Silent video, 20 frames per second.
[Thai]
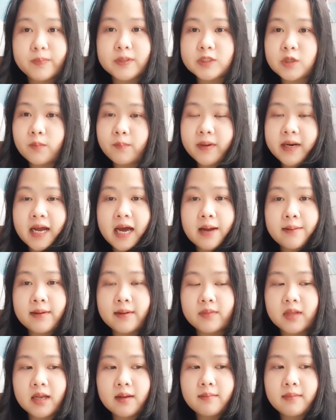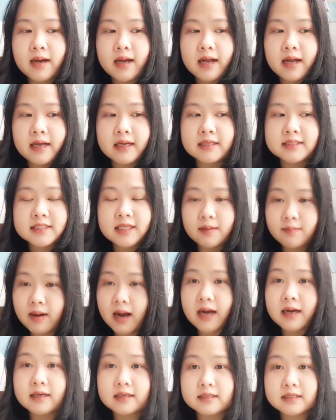ประสบปัญหาแบบนี้มาสัก
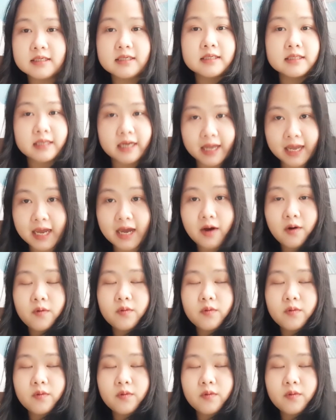พักหนึ่งแล้